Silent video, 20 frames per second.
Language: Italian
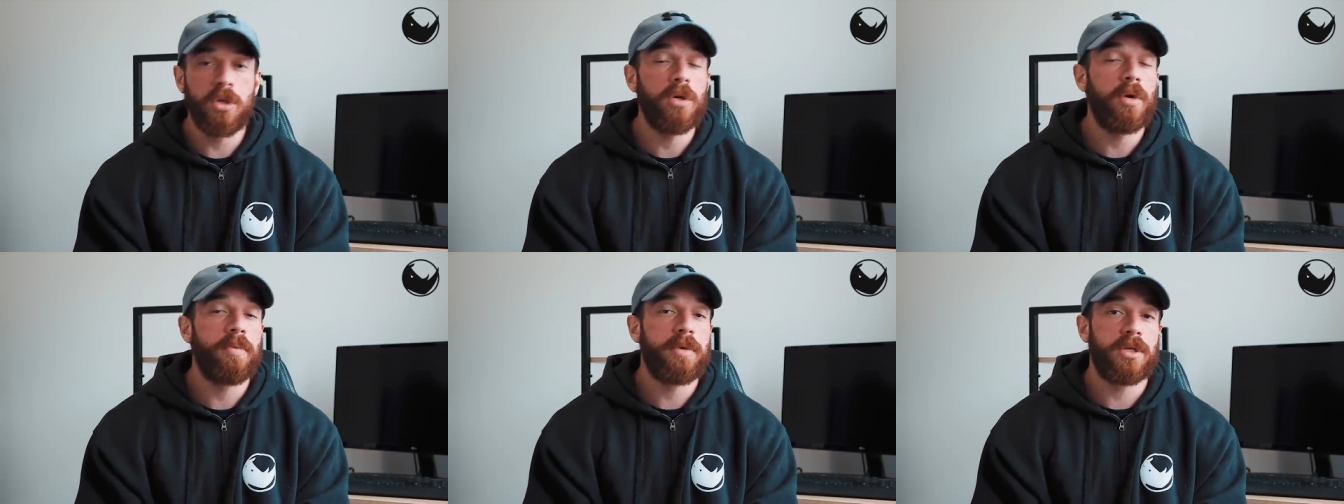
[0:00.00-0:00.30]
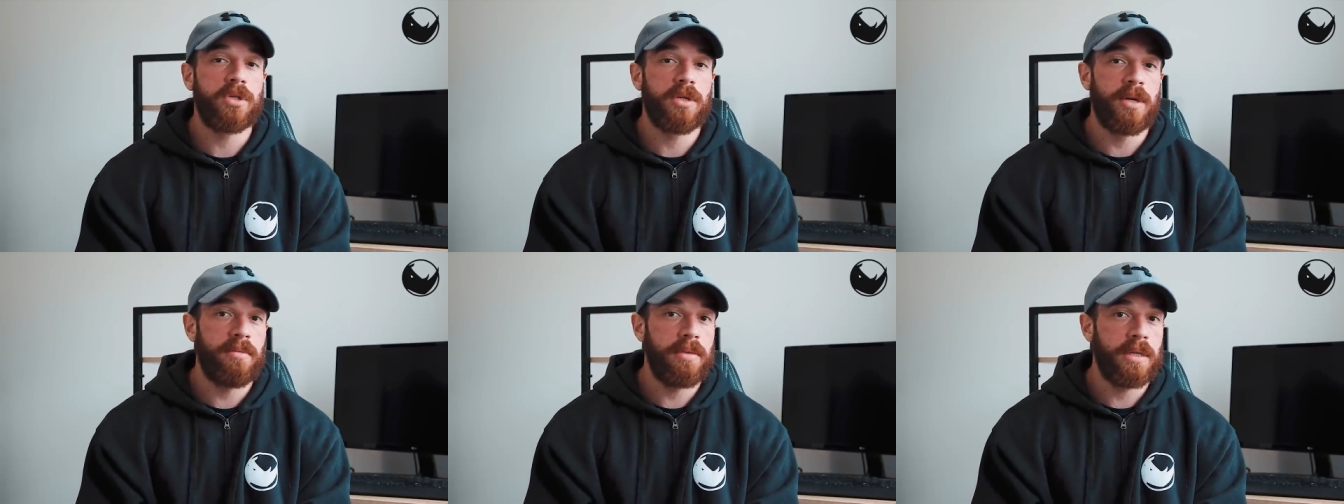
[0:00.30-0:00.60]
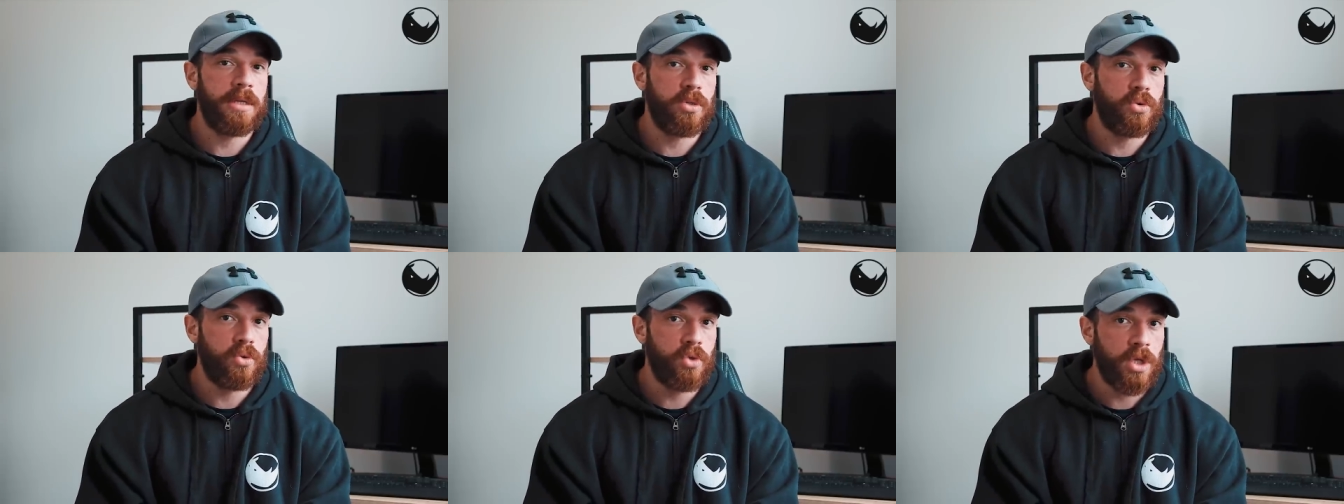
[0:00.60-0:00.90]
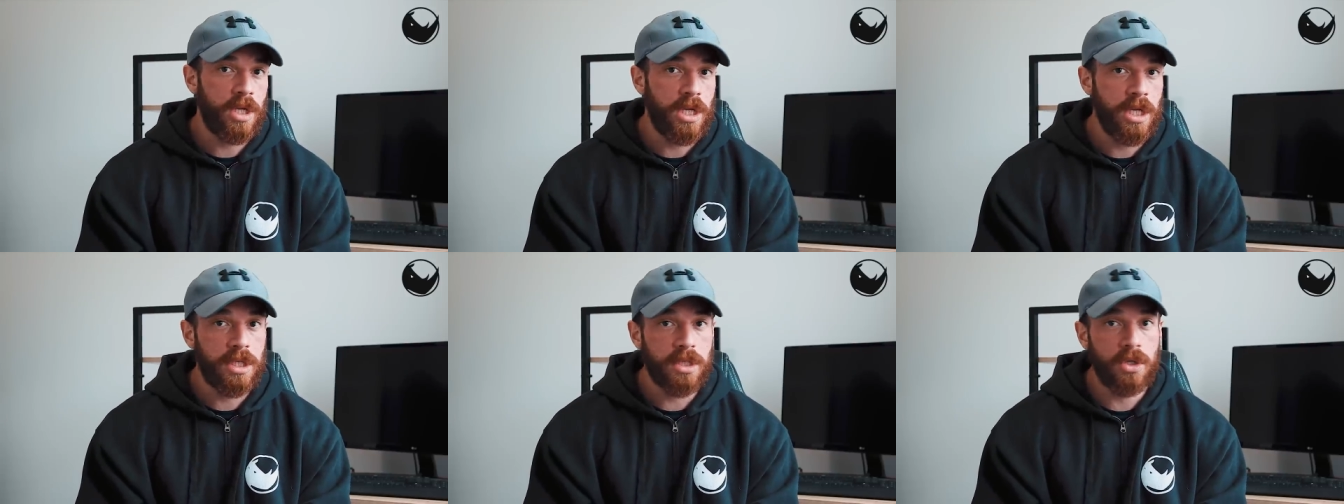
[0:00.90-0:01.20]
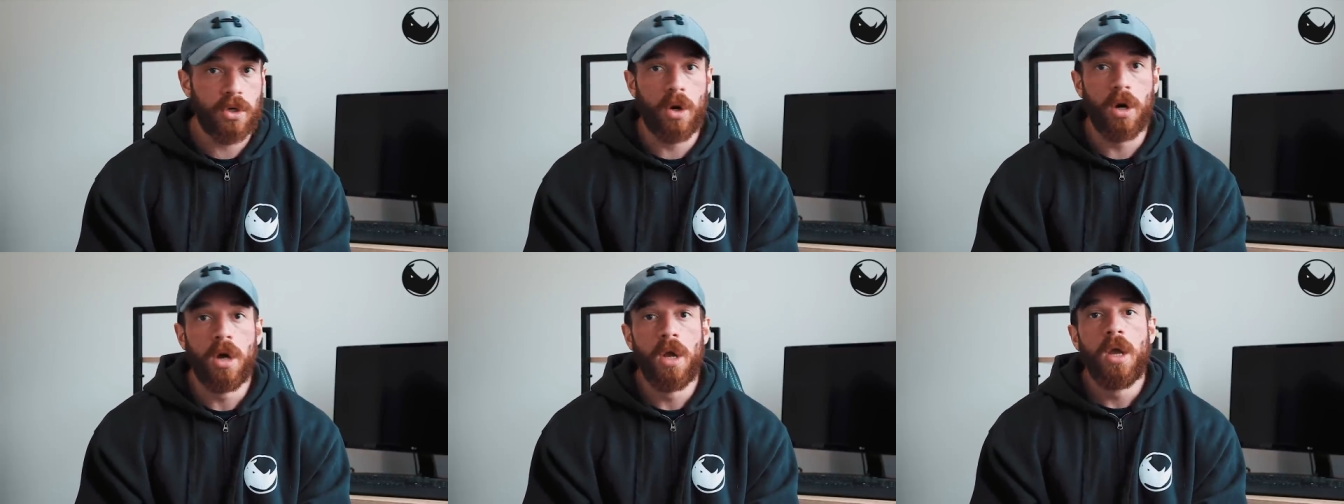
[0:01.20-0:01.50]
Io personalmente
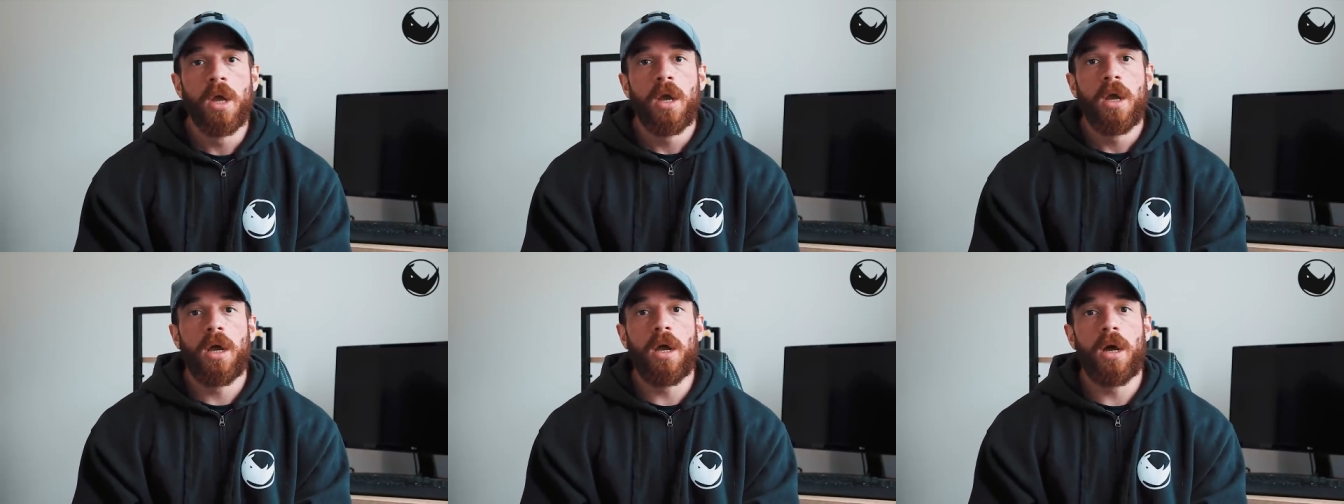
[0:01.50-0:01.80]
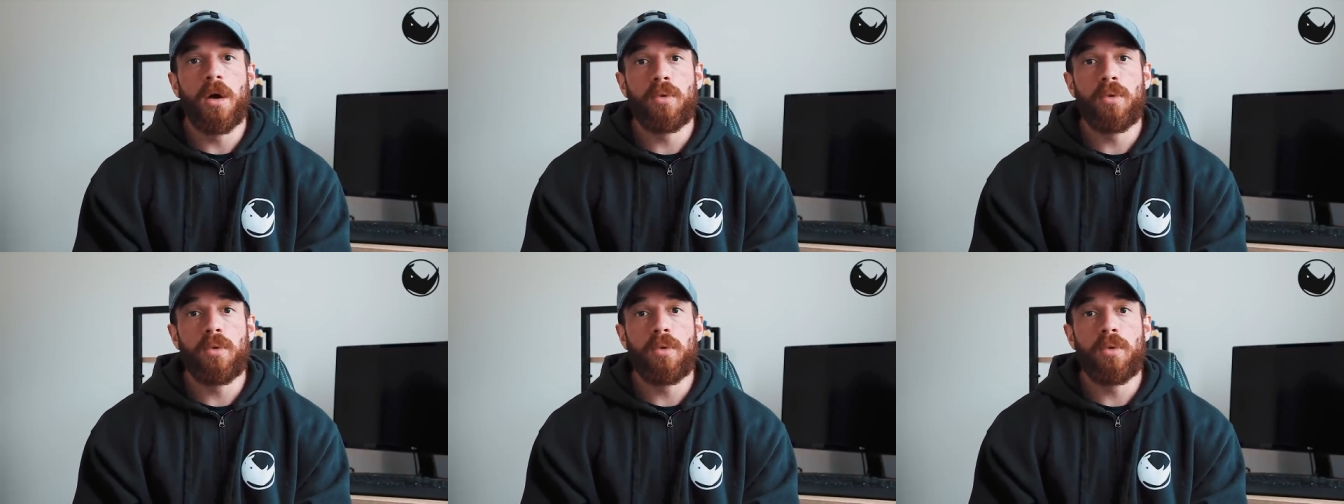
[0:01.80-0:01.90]
suggerisco eh,